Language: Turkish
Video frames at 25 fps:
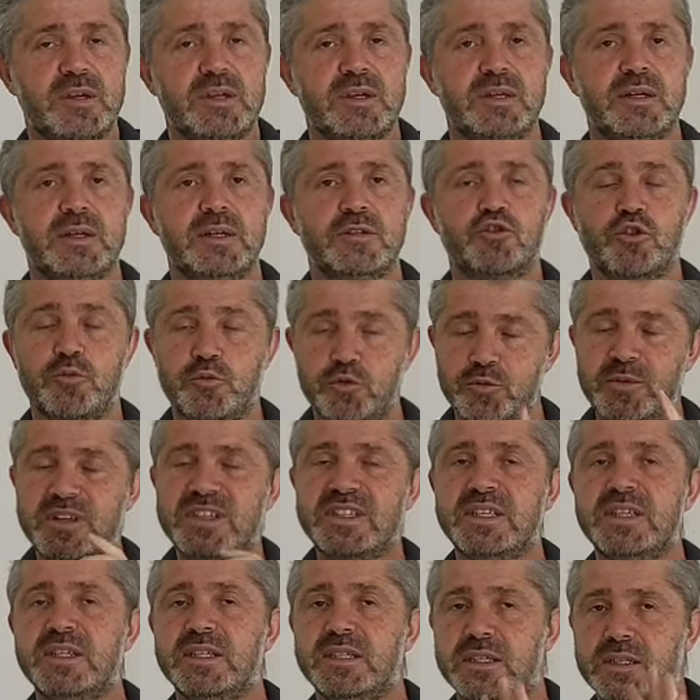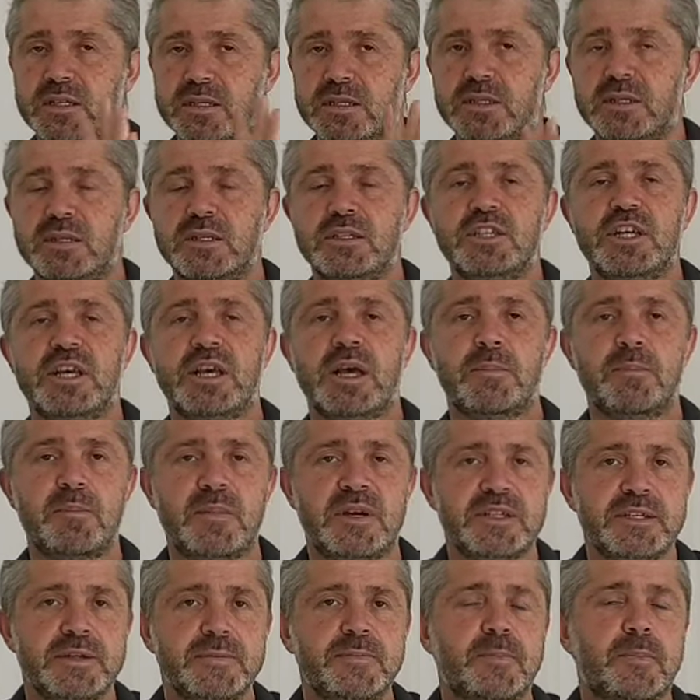E, ee, köpürmesi iyidir. E, şey
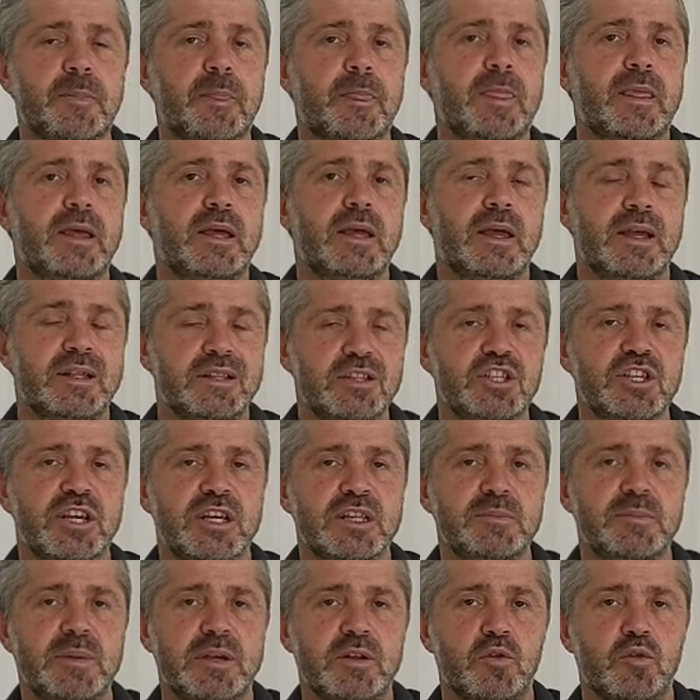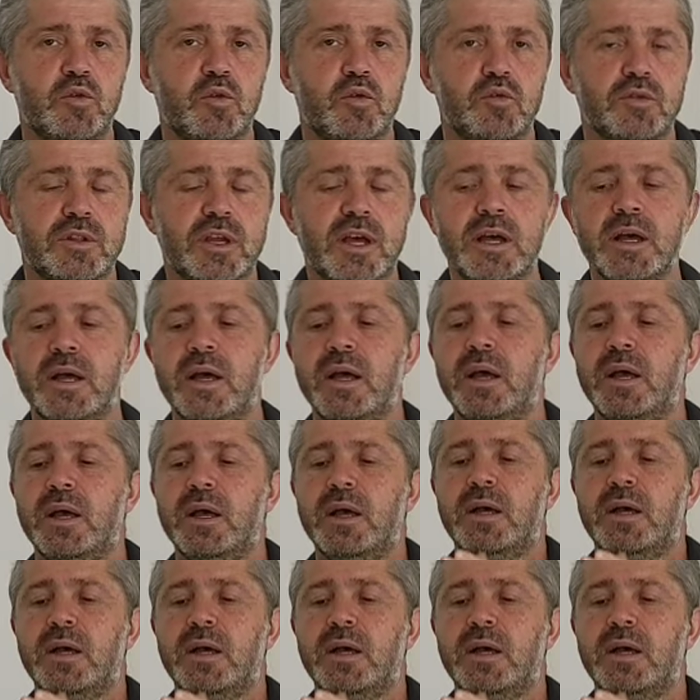yapmayın. E, endişe etmeyin o konuda.